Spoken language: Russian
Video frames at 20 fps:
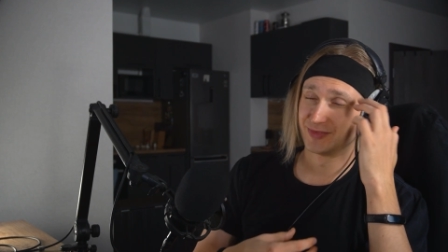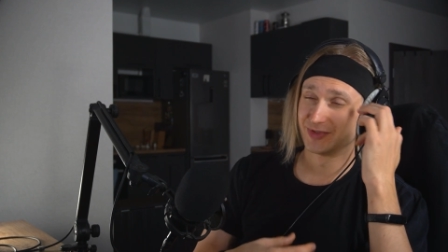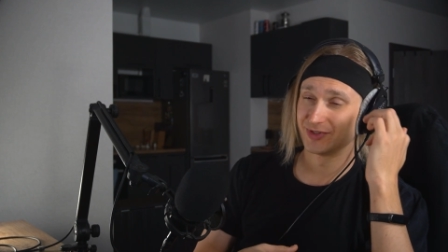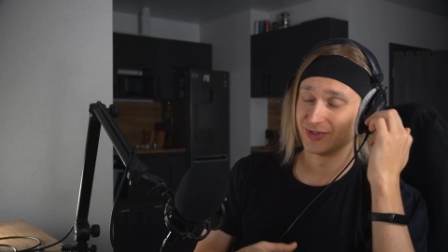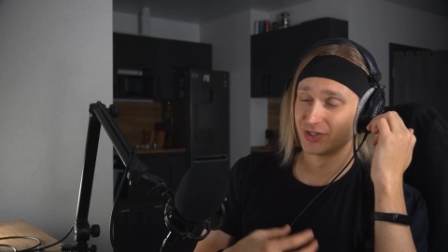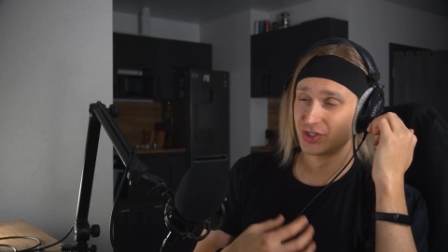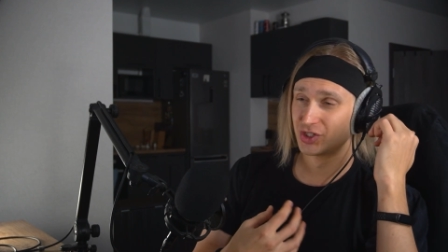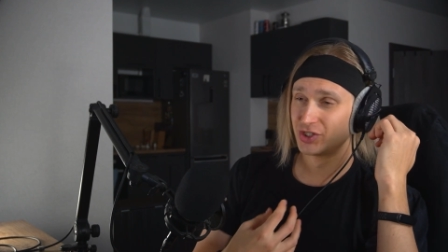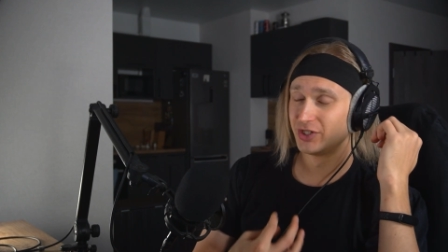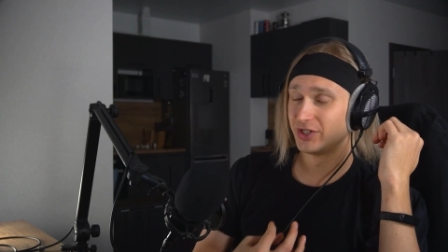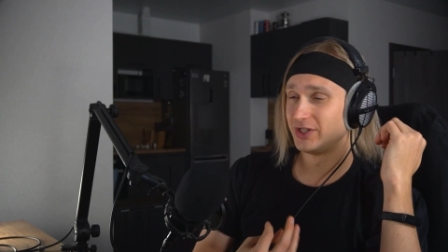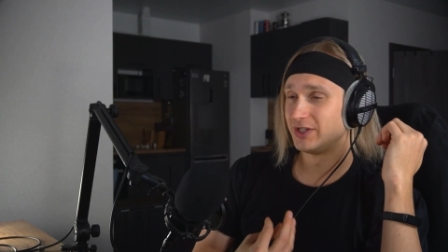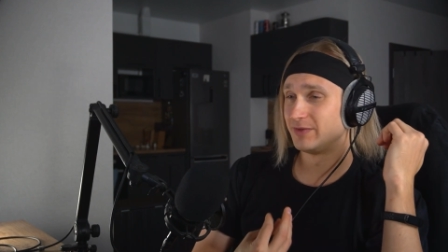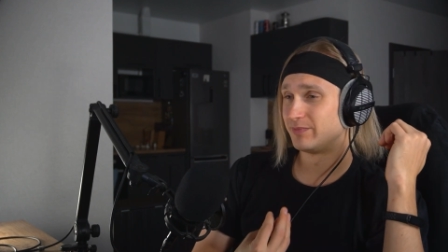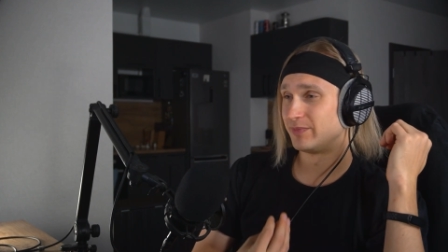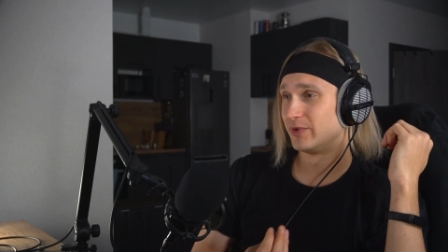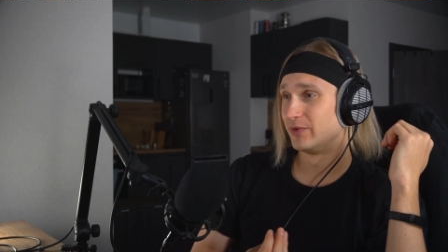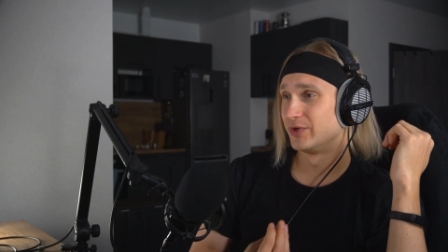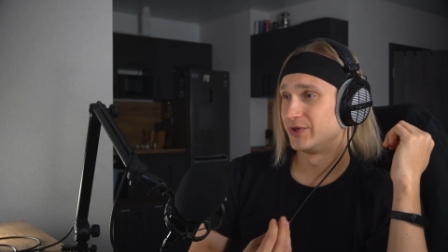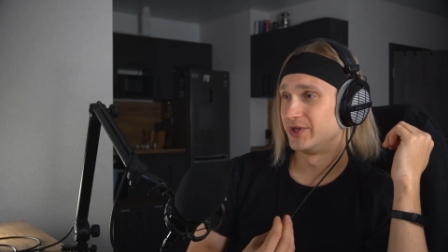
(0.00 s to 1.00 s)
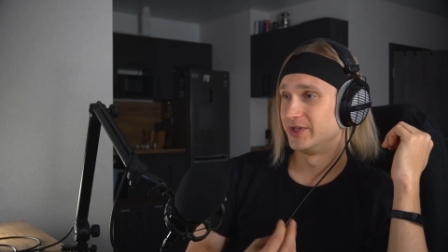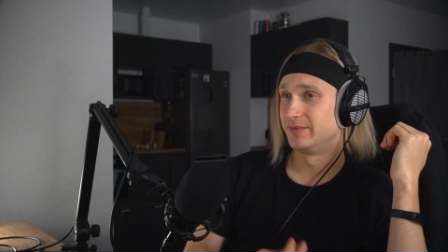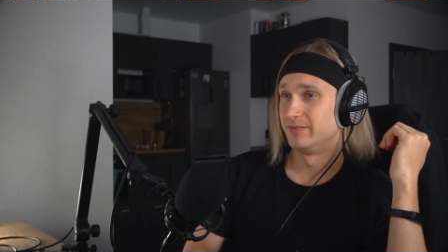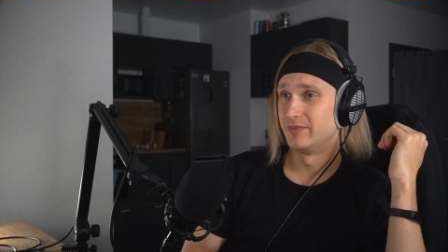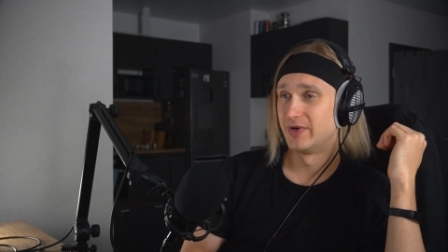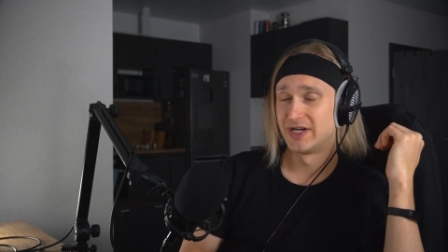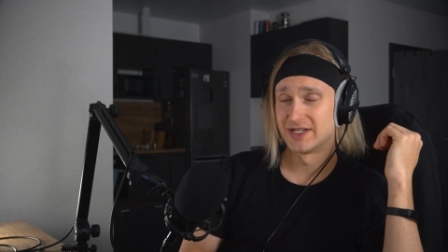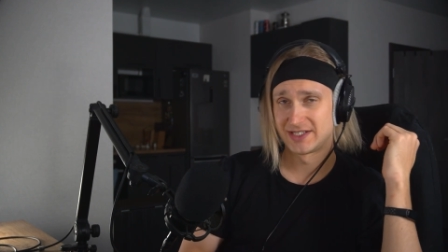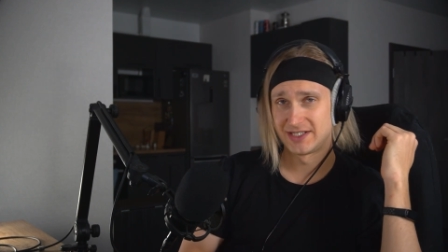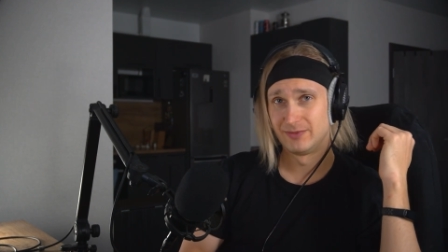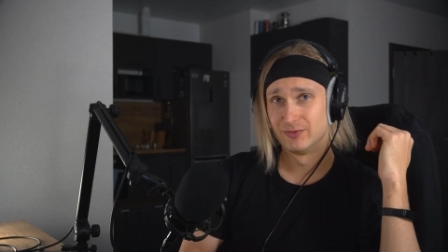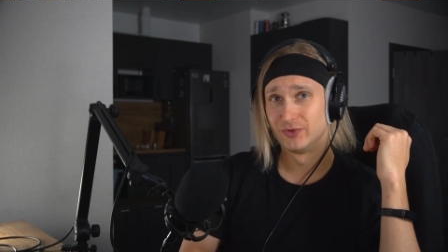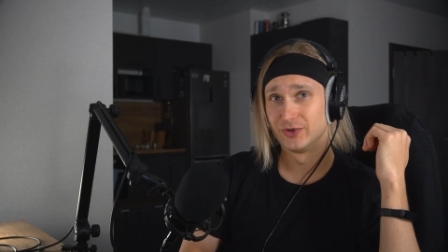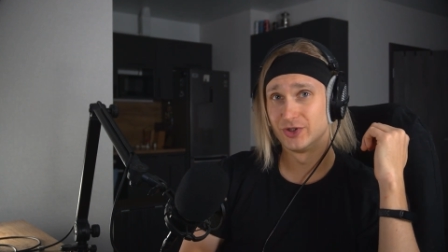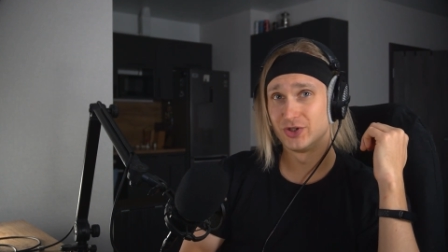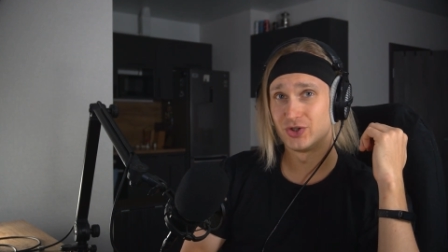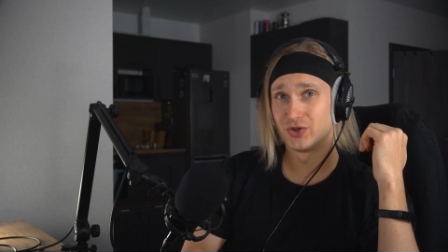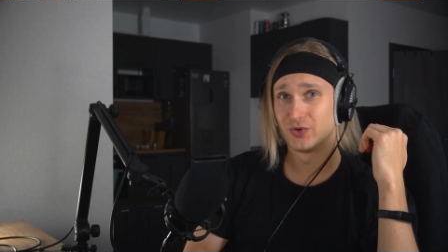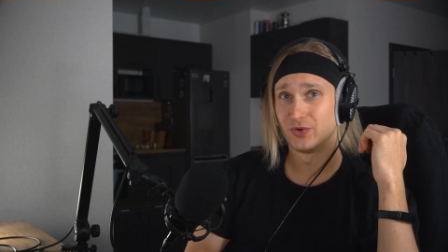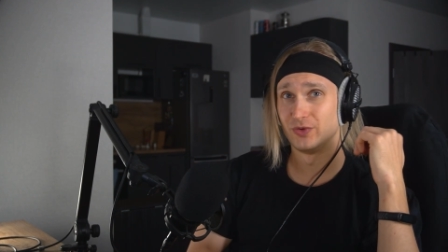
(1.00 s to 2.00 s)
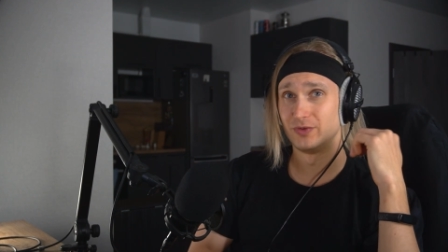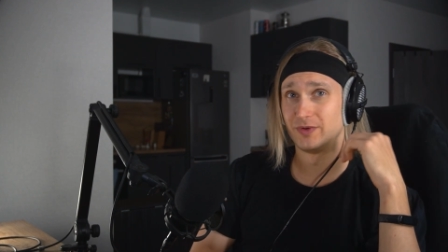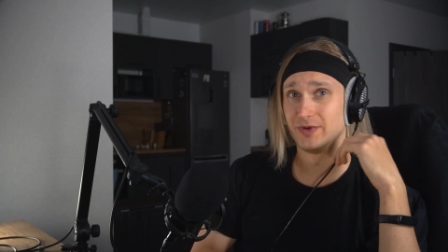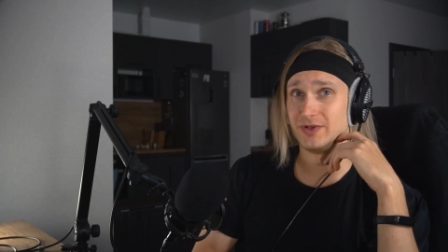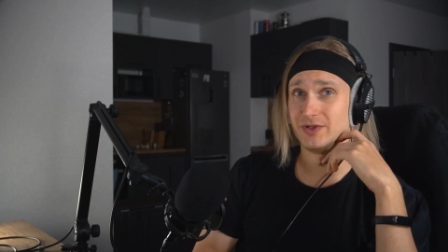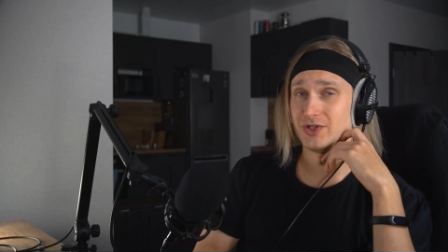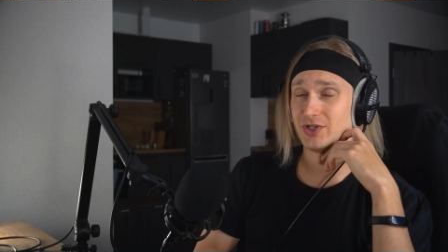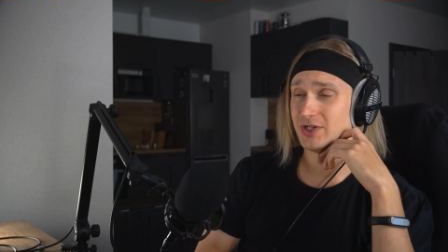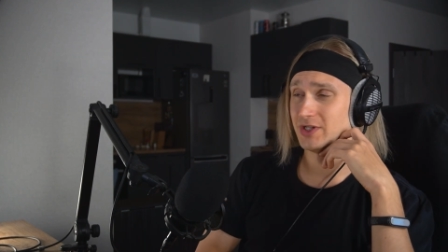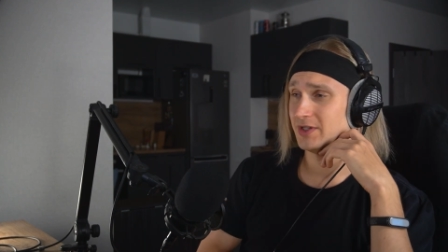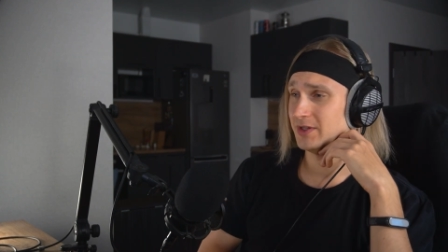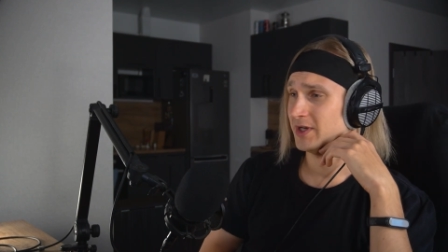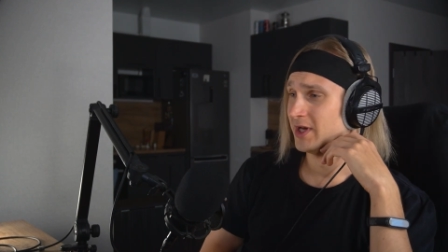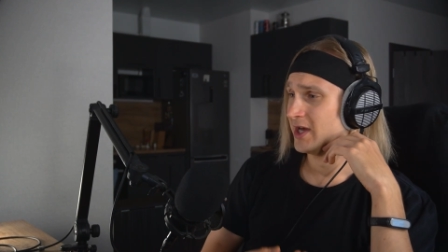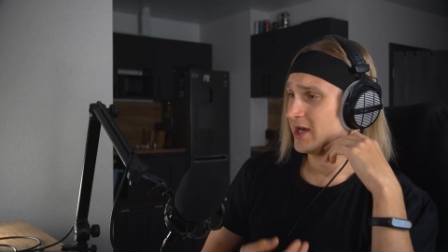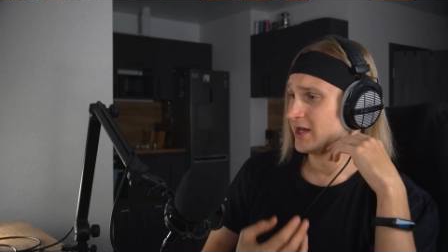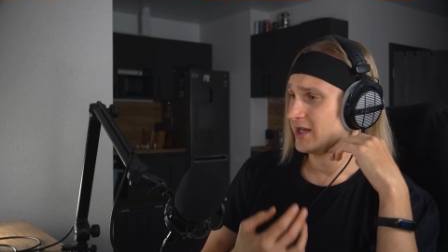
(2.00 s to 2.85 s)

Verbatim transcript: жирный плотный бас, немного щелкающий,